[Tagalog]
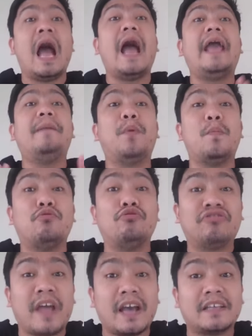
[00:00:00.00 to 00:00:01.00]
ay
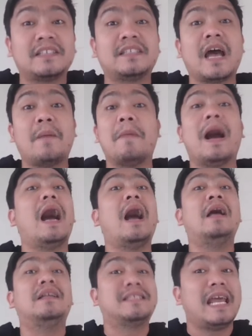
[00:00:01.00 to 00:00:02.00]
pumunta sa mga
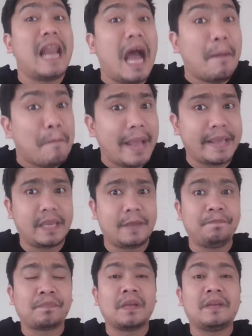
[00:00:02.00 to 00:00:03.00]
sa lamay
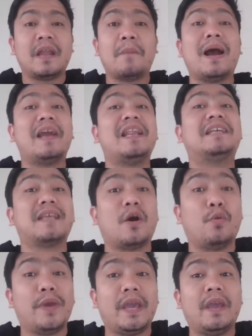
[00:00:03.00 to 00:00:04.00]
ng mga
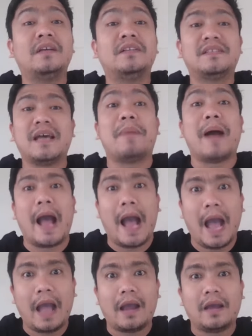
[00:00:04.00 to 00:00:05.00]
nasawi sa
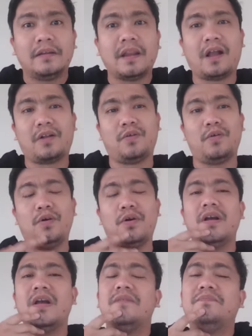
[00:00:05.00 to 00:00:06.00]
baha. Nako,
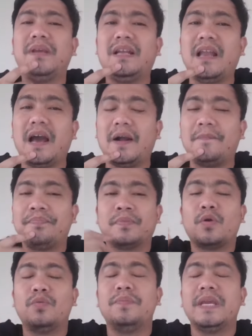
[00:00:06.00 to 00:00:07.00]
biglang
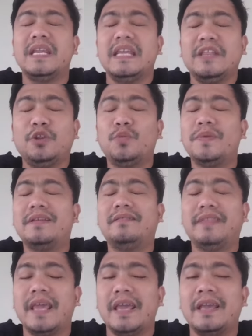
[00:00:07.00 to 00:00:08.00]
uminit,
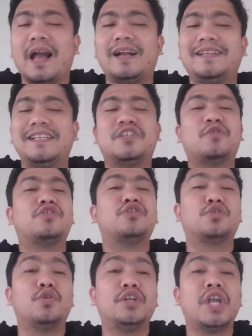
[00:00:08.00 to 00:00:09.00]
umigting ang
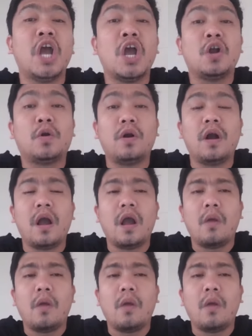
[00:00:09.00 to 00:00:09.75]
diskusyon kung